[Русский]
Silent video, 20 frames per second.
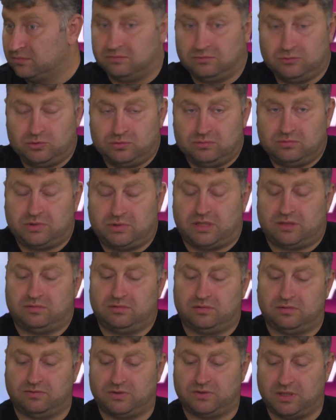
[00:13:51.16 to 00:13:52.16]
Ну, у
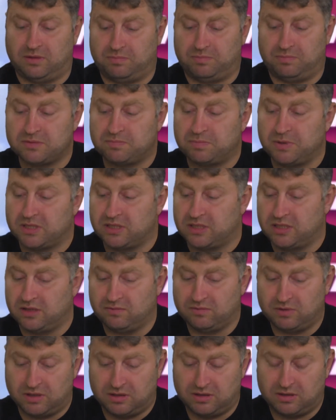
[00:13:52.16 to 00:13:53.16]
нас вот все
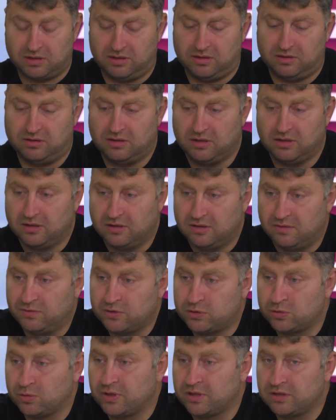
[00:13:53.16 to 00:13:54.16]
перспективные и
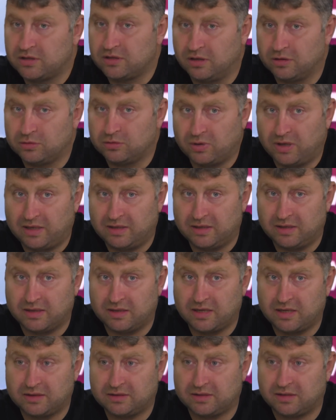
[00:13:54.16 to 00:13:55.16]
высокоинтеллектуальные
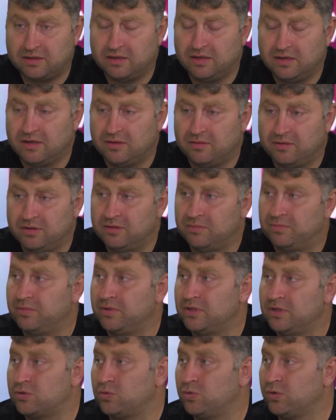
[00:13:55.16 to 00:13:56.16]
кадры
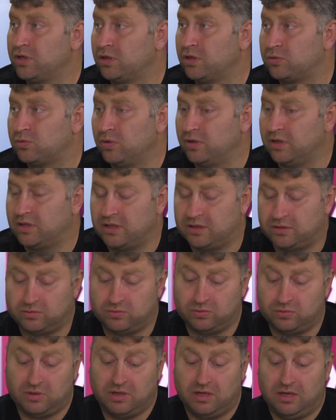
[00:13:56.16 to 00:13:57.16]
исходят только
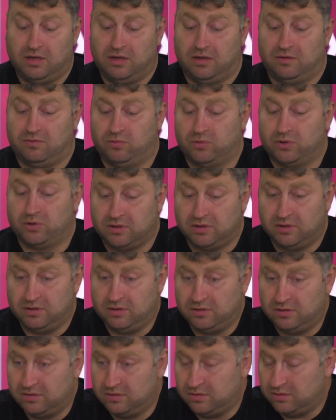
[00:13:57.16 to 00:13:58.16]
оттуда. Вот. И
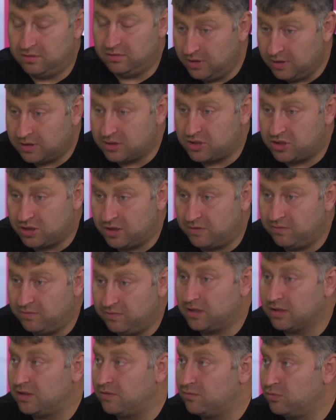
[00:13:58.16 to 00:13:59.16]
этот
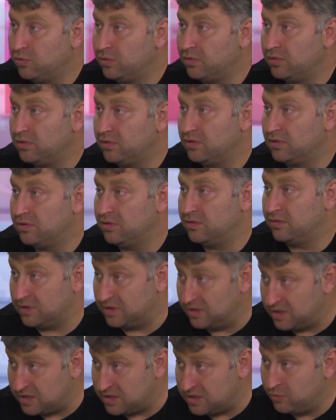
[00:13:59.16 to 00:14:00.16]
человек и довел э,
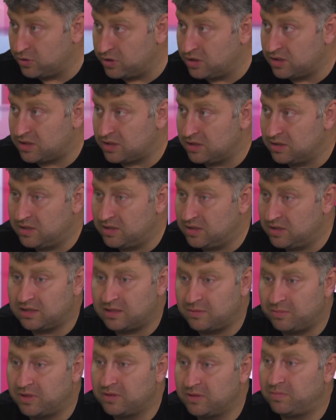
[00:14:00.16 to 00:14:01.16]
на сегодняшний день
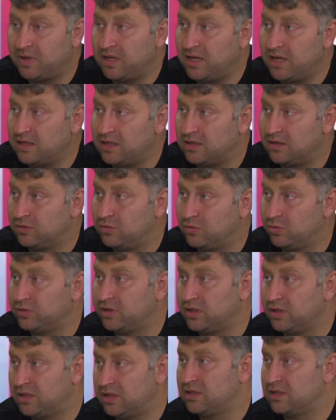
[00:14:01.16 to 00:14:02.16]
это предприятие до
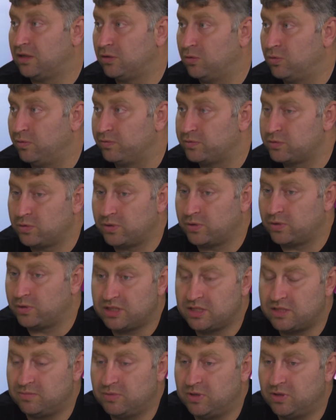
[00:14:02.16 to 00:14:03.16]
вот этих долгов,
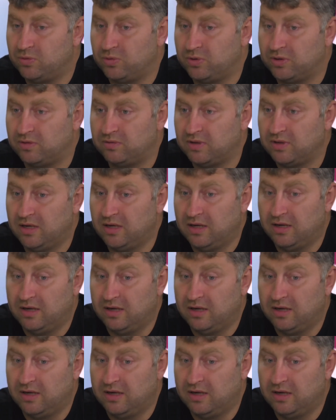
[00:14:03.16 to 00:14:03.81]
46 миллионов.